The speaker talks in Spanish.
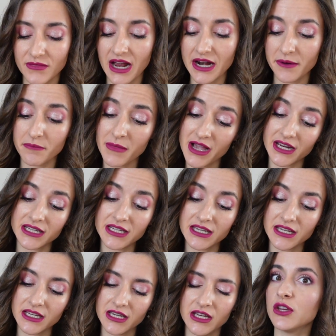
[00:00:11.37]

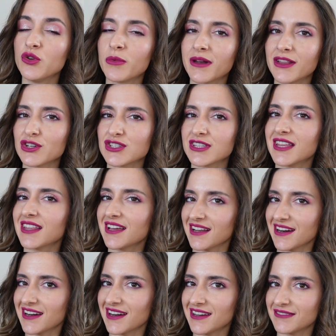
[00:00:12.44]
Armani y un par de cositas de
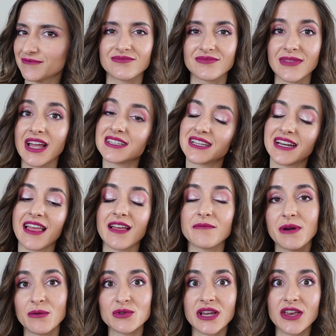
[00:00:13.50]
Erlen Así que nada,
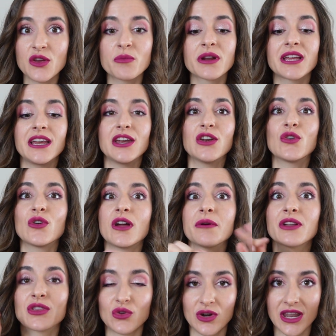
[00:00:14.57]
vamos a ello porque no he
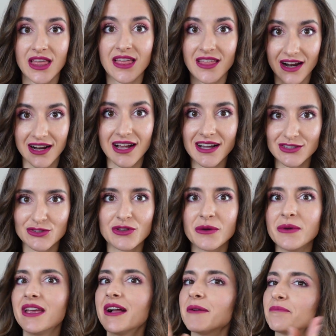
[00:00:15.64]
abierto nada de la caja
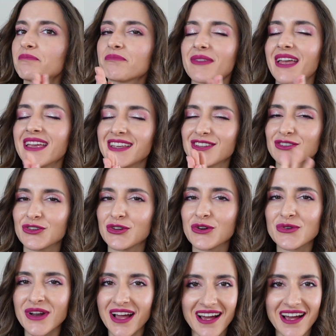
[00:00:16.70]
todavía y estoy con una